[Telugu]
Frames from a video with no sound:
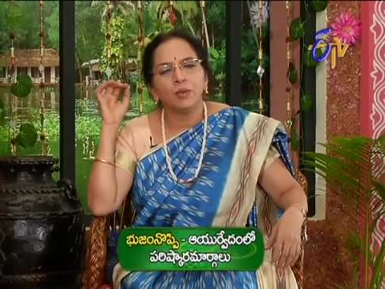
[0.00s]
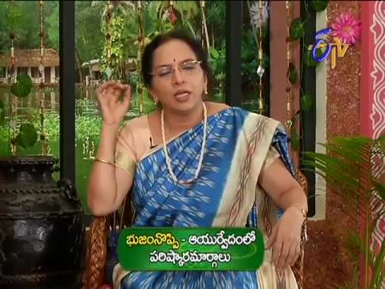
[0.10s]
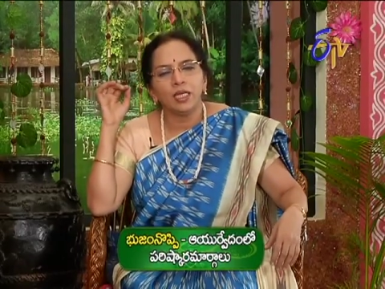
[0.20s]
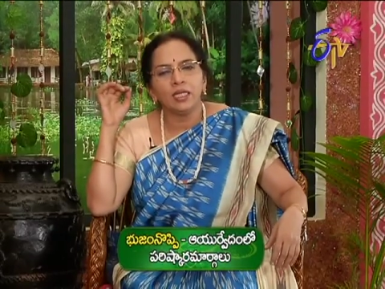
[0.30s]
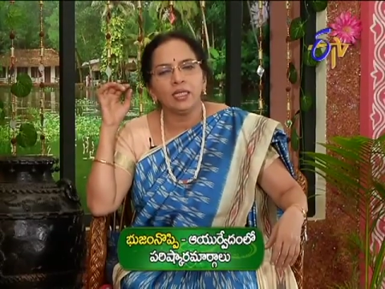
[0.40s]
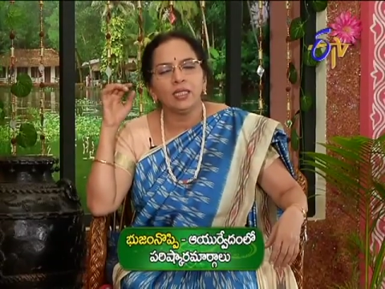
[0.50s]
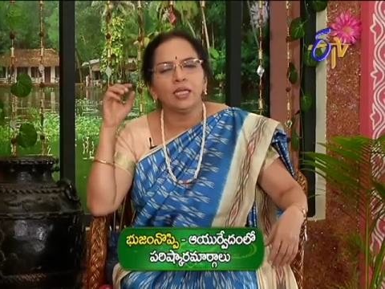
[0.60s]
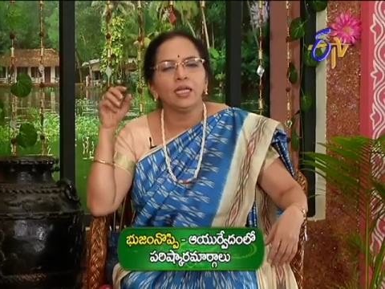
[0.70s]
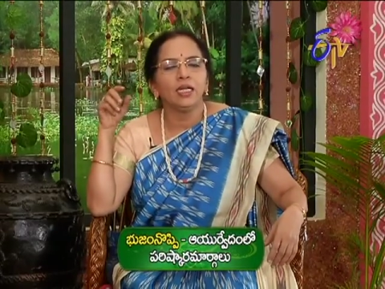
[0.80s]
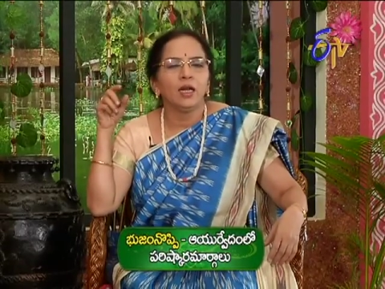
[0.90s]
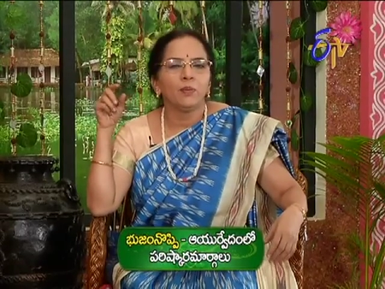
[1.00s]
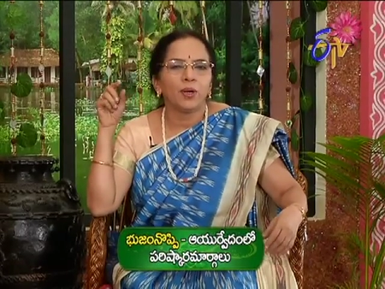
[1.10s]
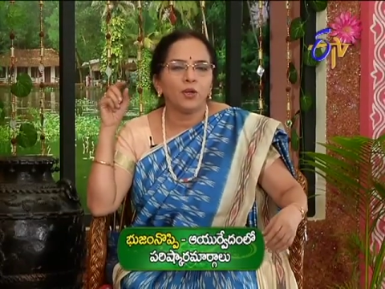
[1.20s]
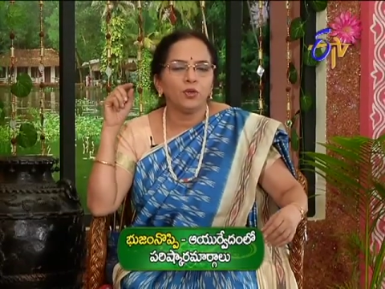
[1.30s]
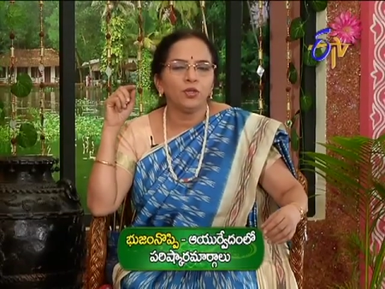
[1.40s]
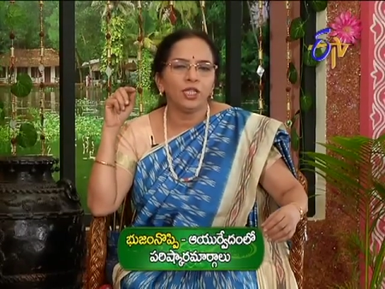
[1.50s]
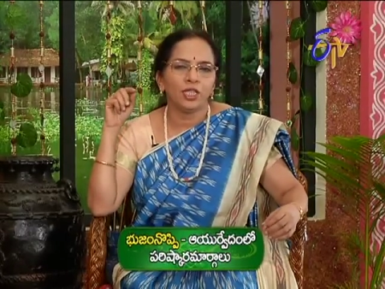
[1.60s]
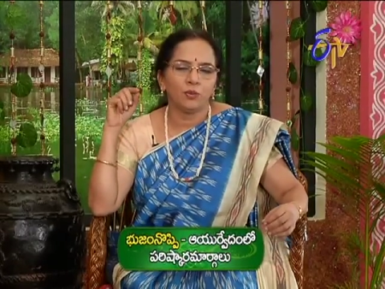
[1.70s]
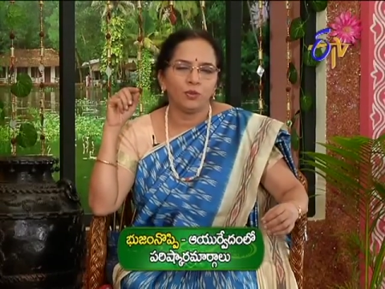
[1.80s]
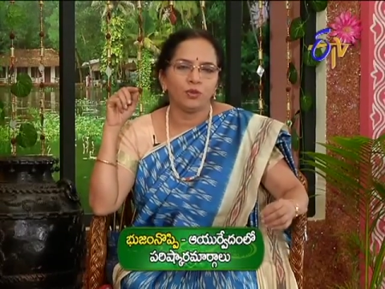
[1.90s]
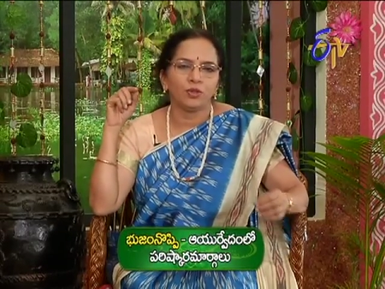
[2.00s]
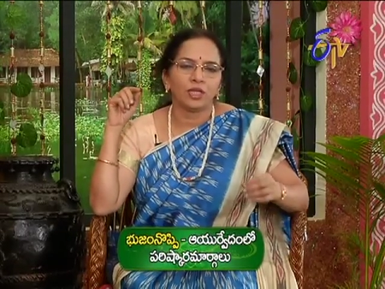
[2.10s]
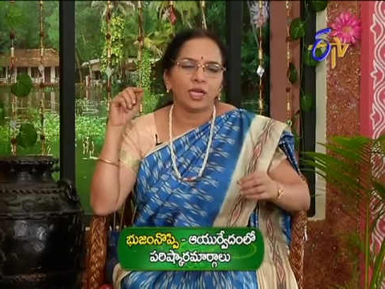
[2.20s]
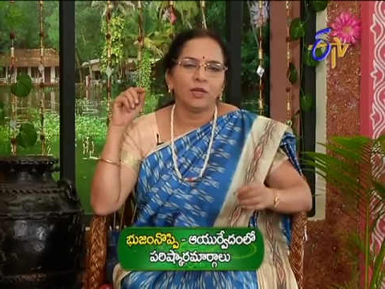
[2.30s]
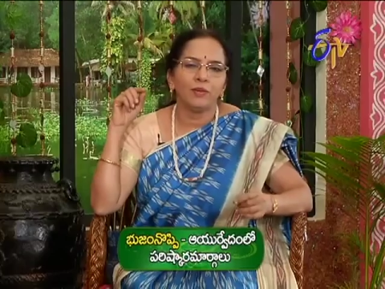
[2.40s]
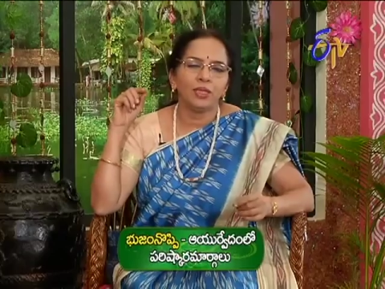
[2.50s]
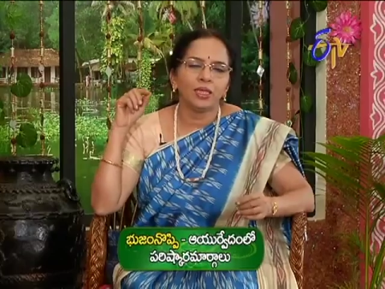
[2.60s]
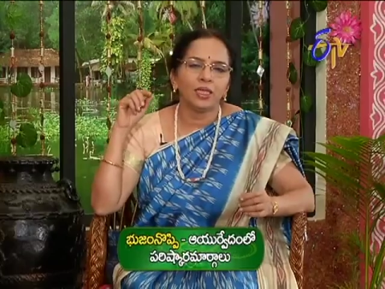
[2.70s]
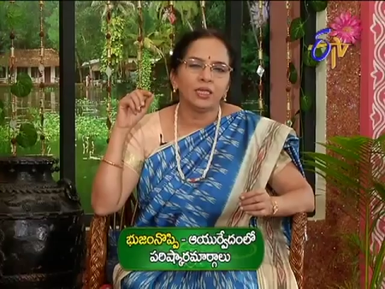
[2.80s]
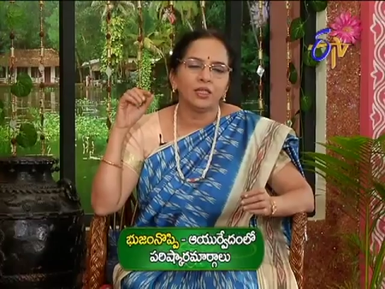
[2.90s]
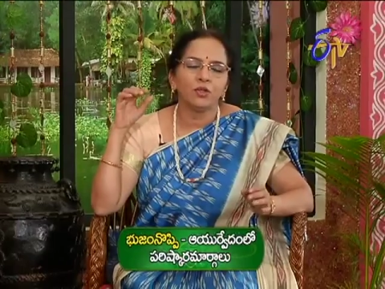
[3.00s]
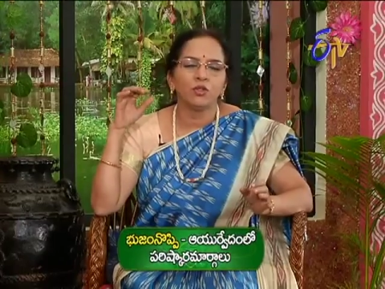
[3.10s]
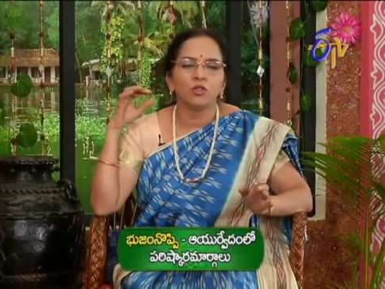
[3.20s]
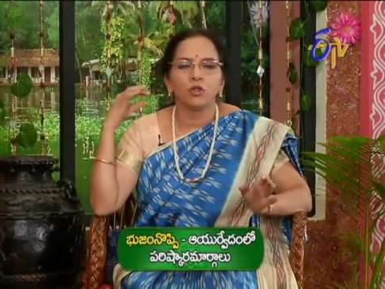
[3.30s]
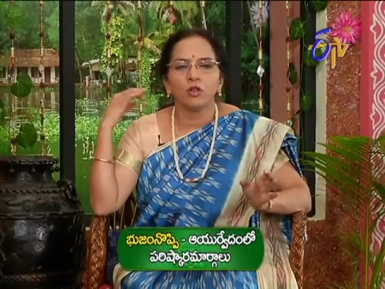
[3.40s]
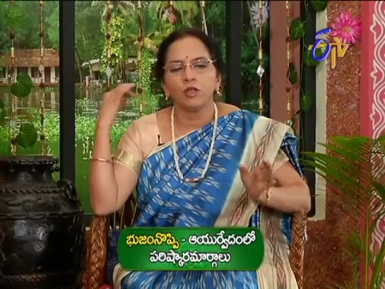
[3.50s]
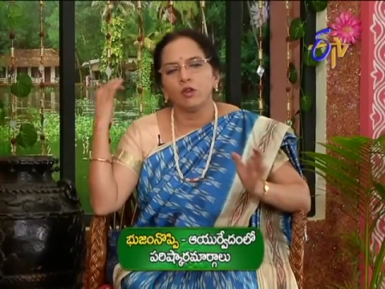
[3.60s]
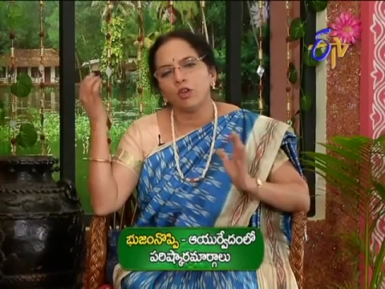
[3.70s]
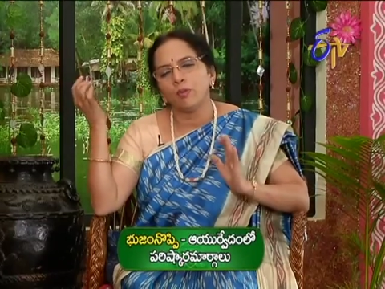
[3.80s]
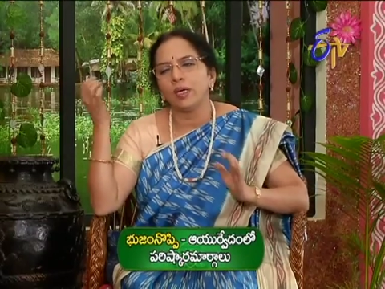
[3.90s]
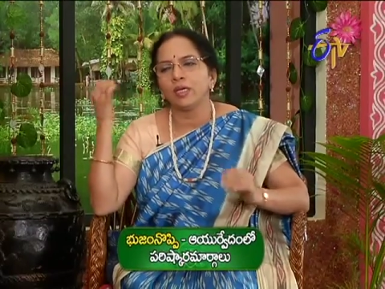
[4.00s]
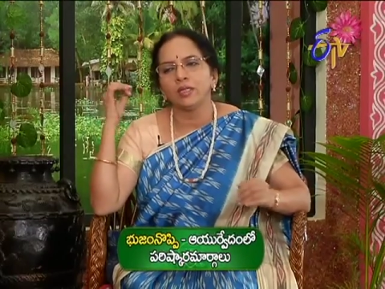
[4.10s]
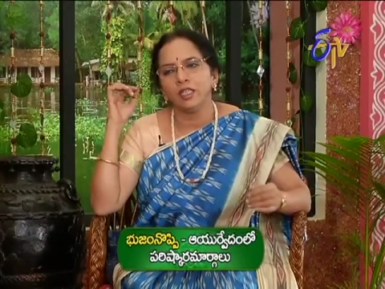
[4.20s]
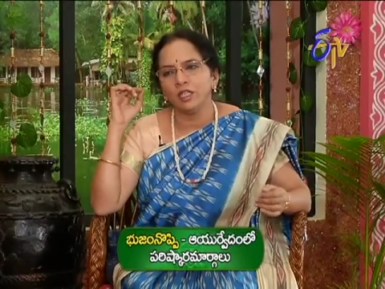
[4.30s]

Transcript: ఏంటంటే పడుకునేటప్పుడు చాలామందికి ఏంటంటే కొంచెం ఒక పక్కకు తిరిగి